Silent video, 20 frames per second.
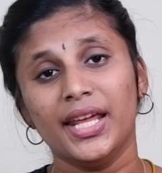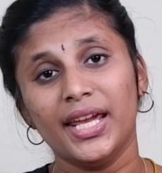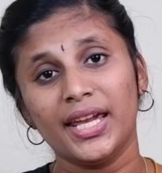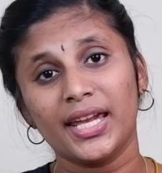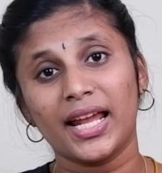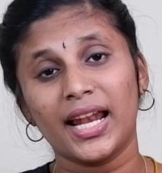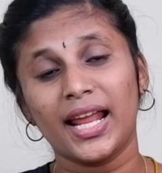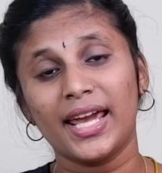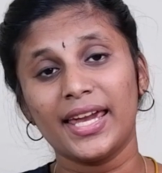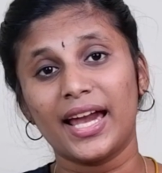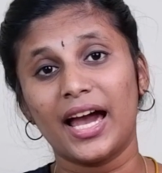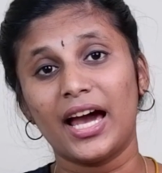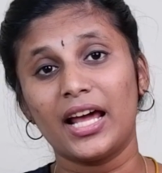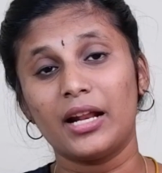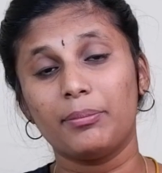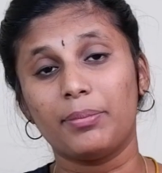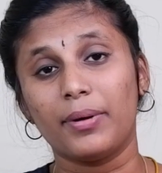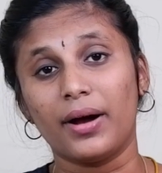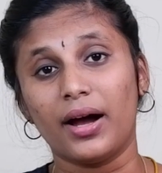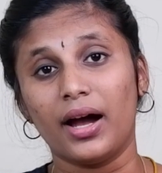நீங்க எல்லாம்
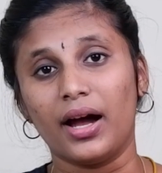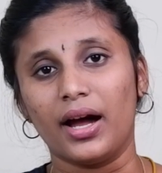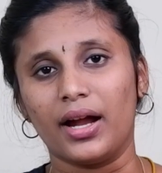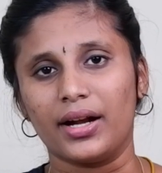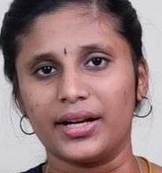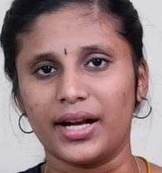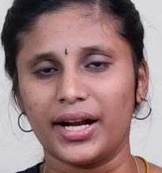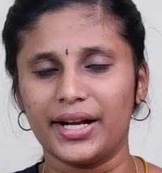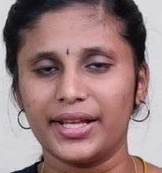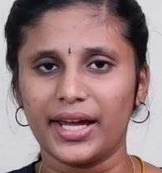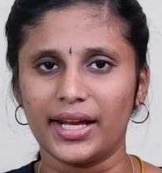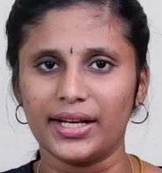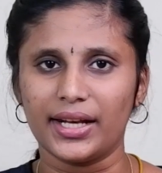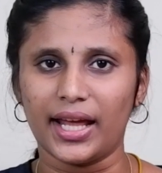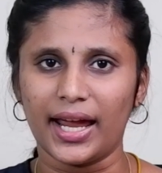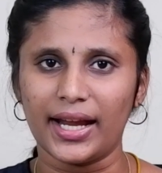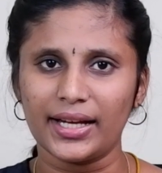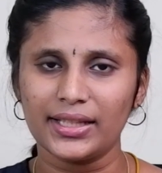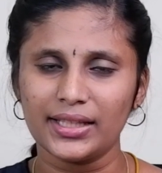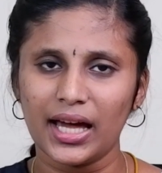யாருப்பா நடிகை
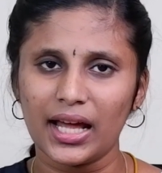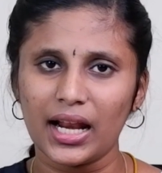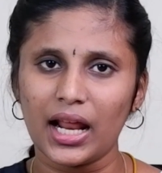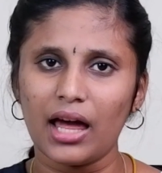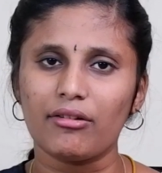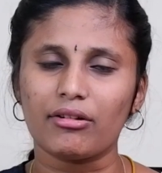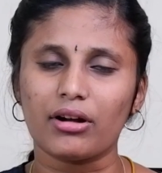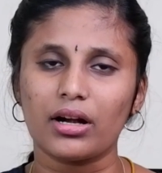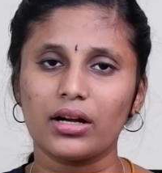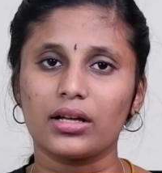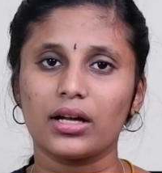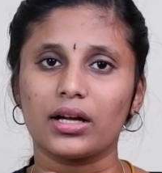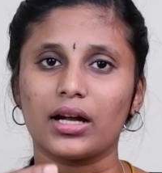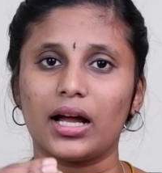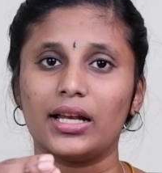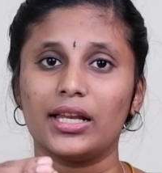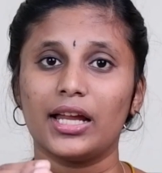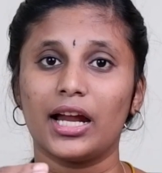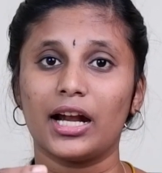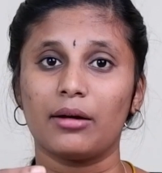நயன்தாரா அவர்களுக்கு
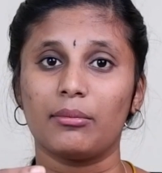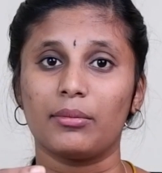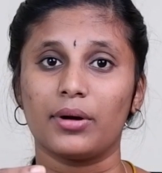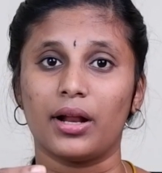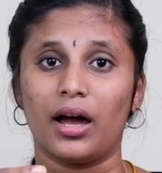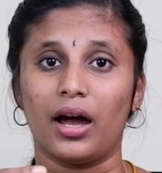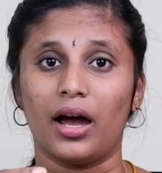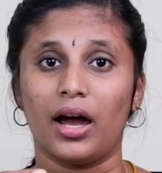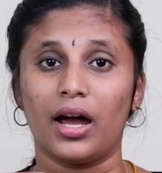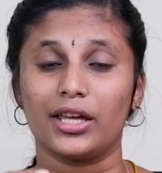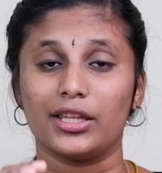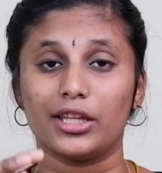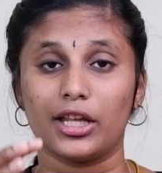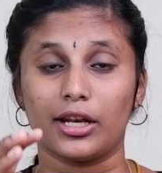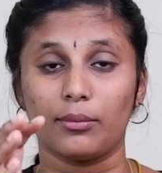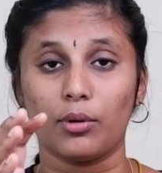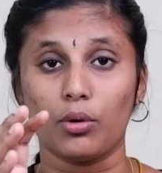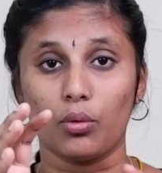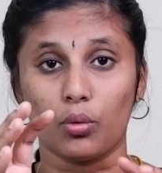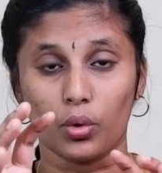கல்யாணம்னா
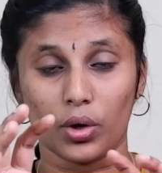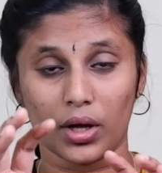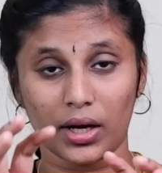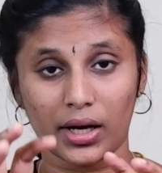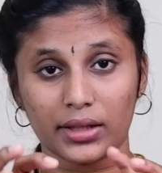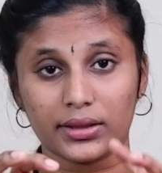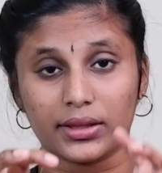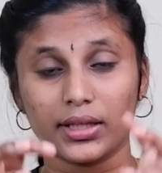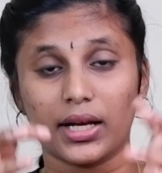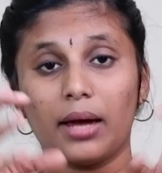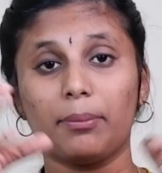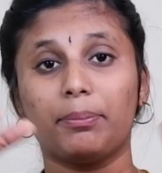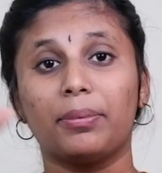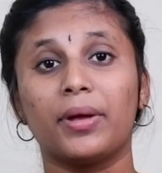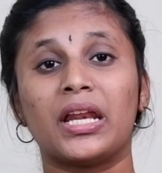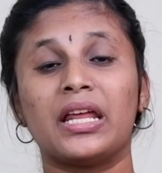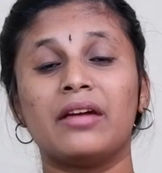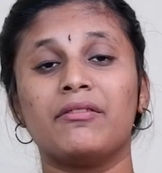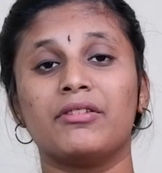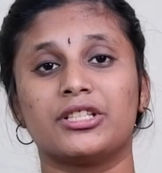இத நம்ம உலகத்திலே
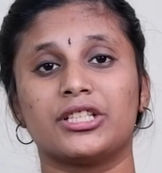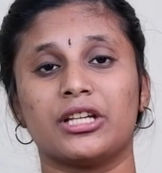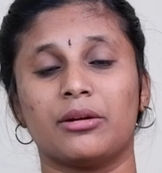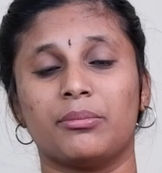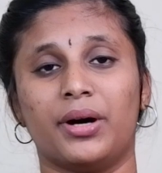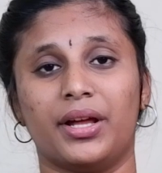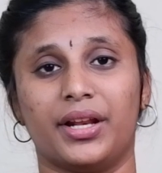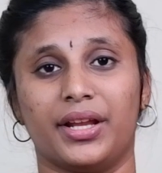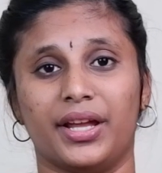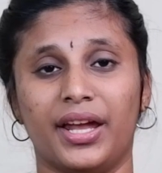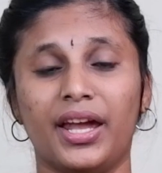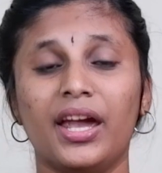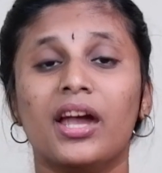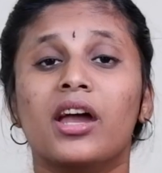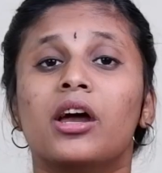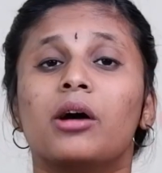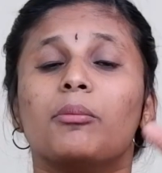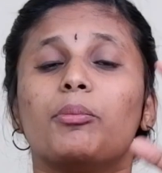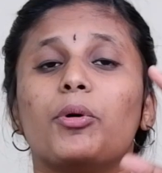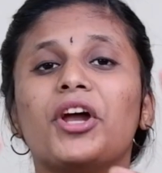பெரிய விஷயம் மாதிரி
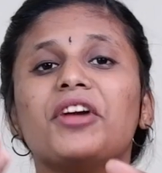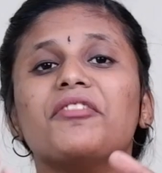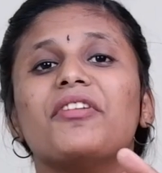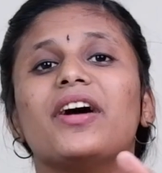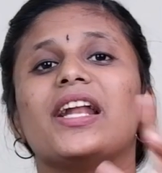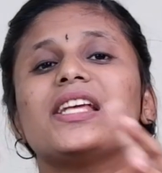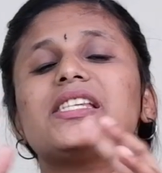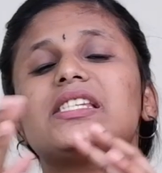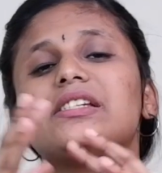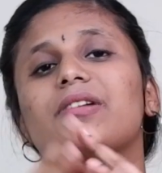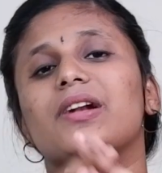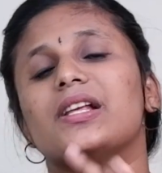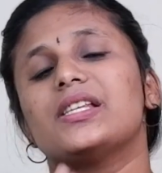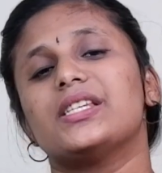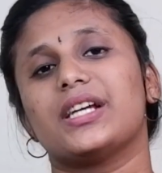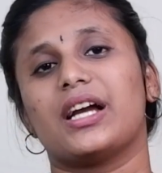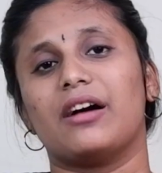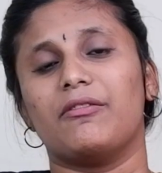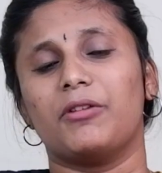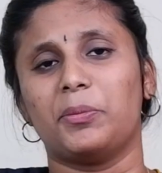போய் வளைச்சு
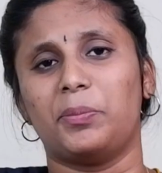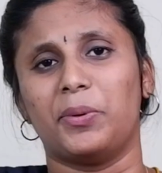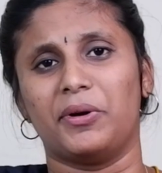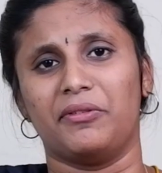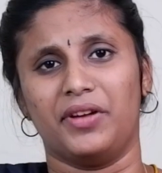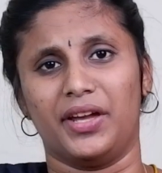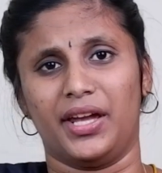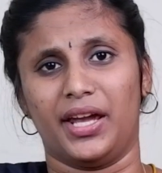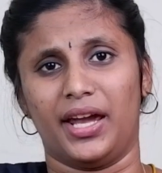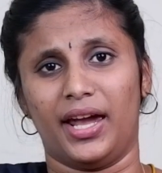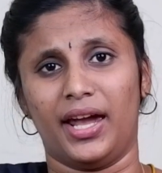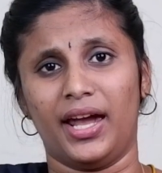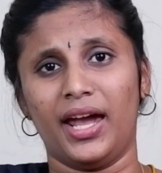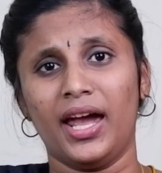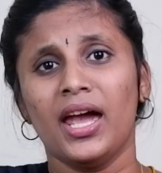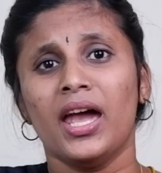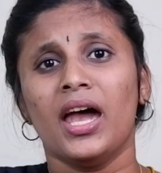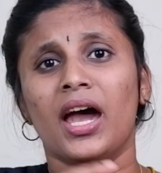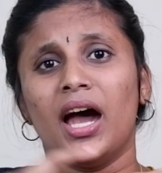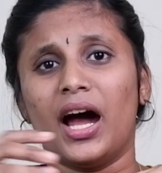வளைச்சு கவர் பண்ணுவீங்க
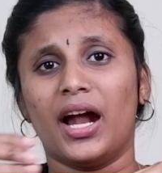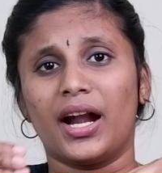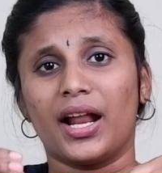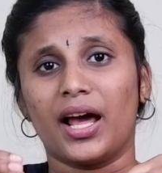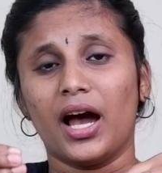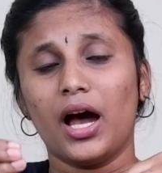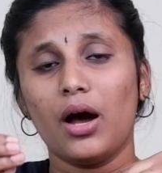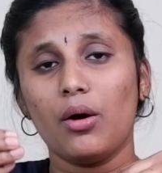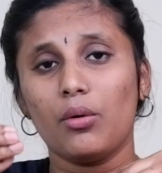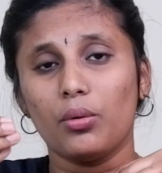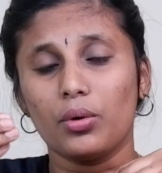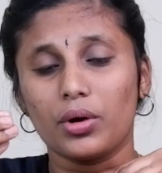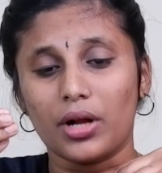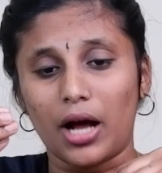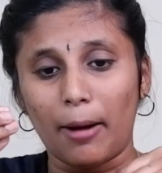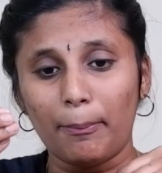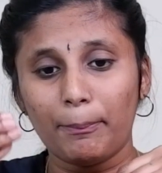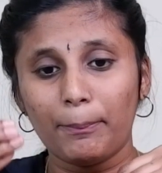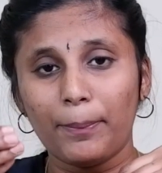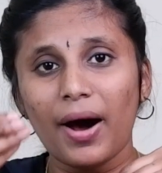ஆனா
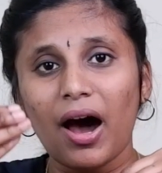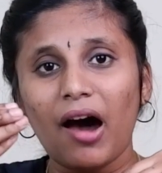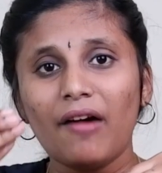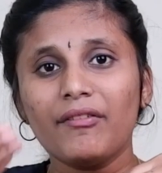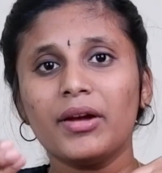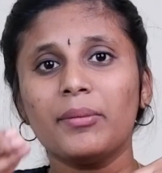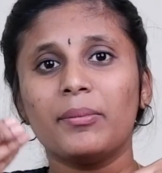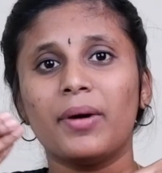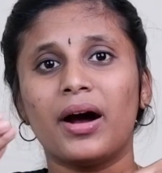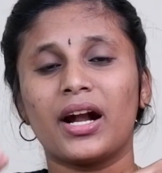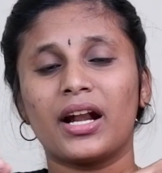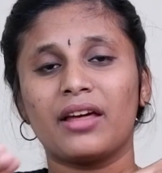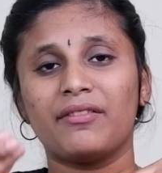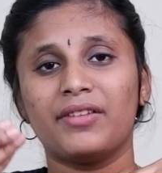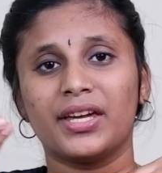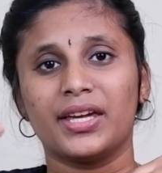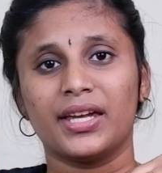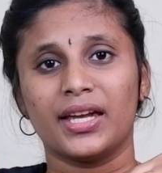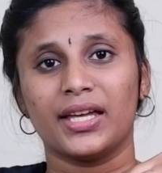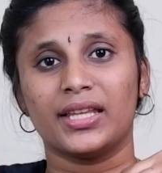ஒரு அப்பாவி
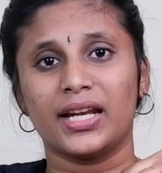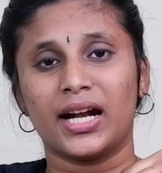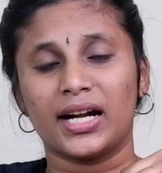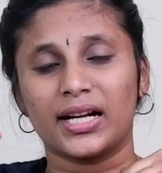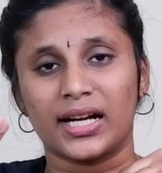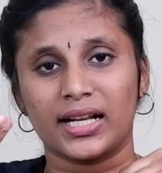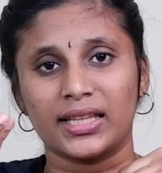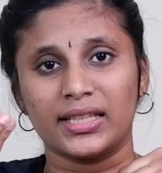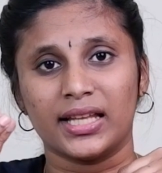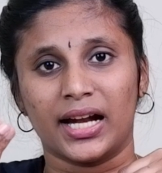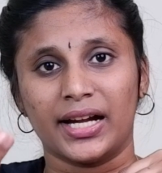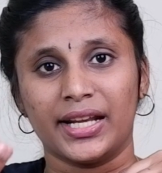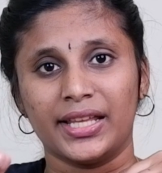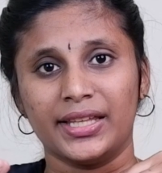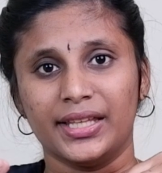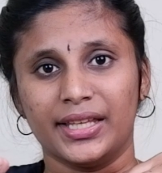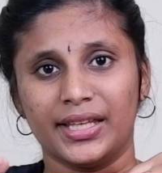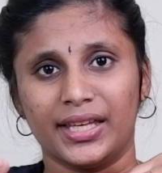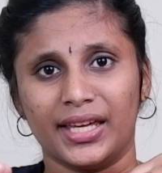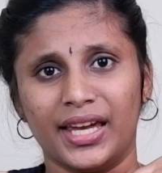மாணவிக்கு எதிராக நடந்த
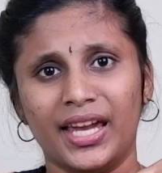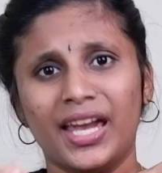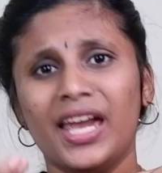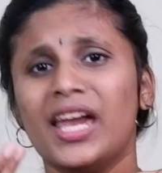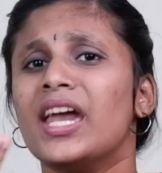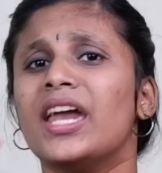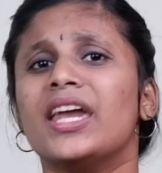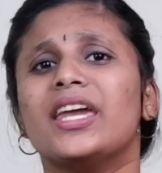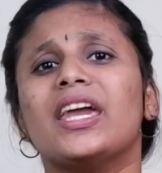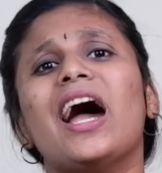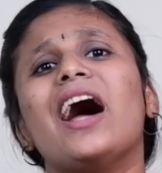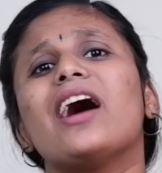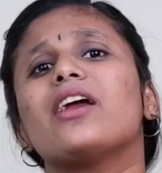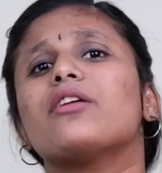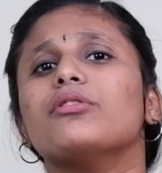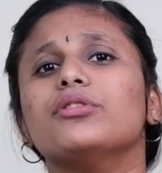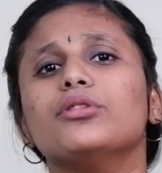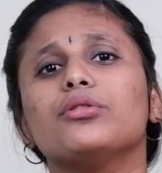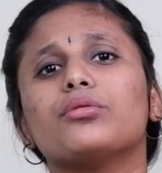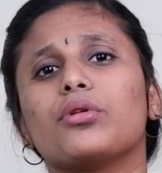அநீதிக்கு
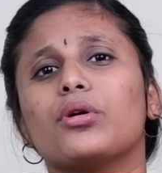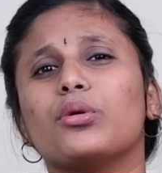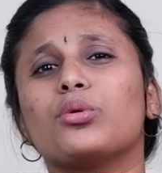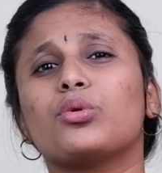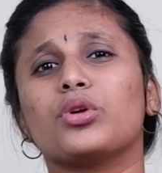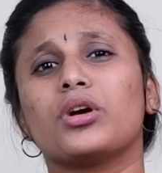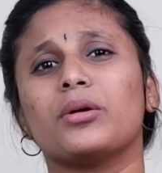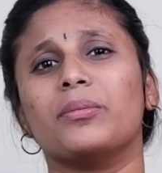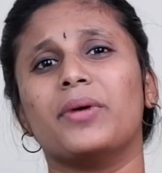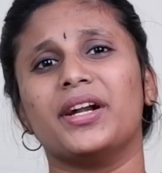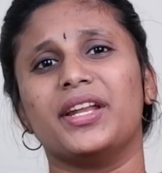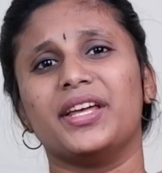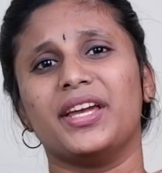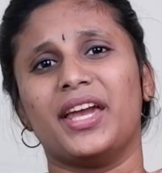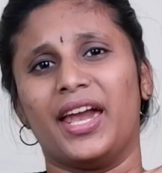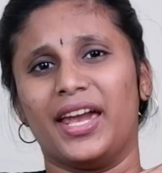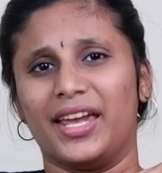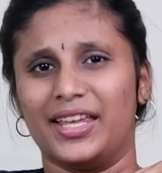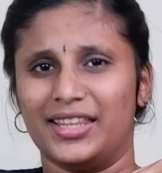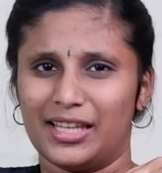யாரும் வந்து குரல் கொடுக்க
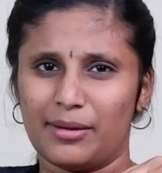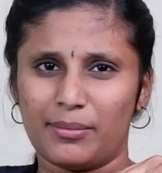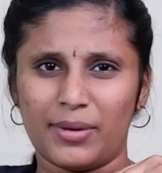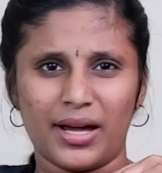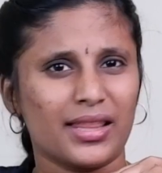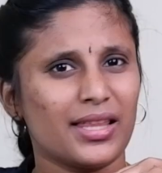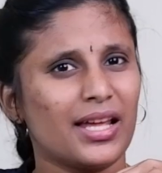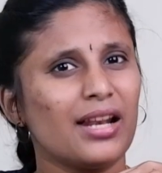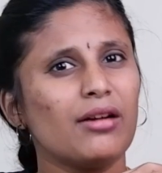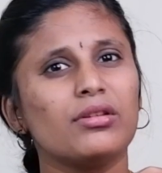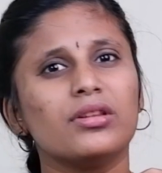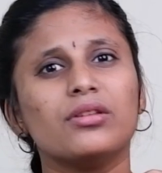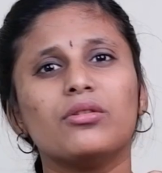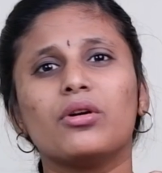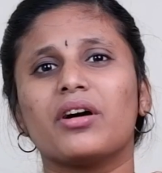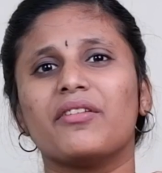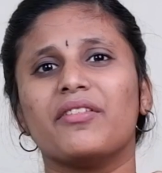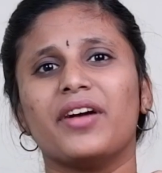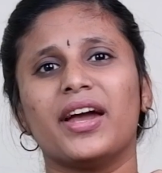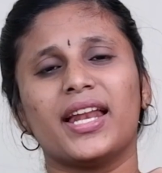மாட்டீங்க இந்த மாதிரி தானே
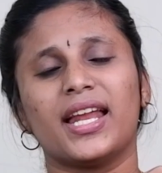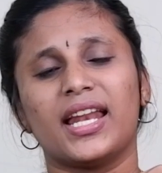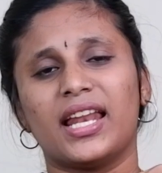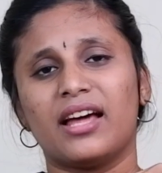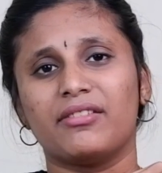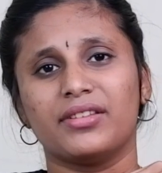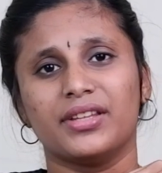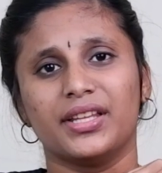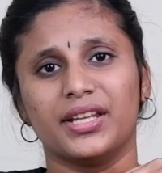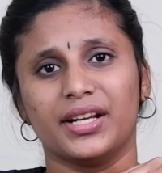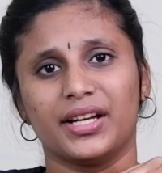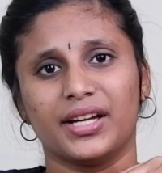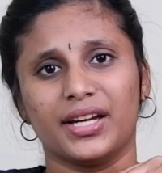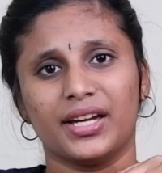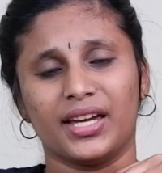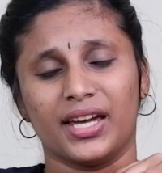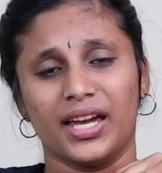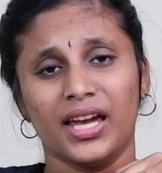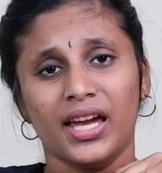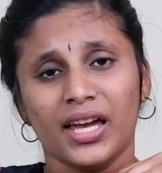வந்து உங்க வேலையெல்லாம் வந்து
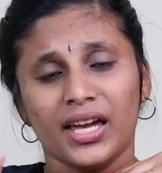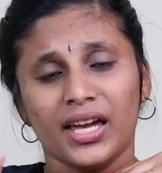இருக்கு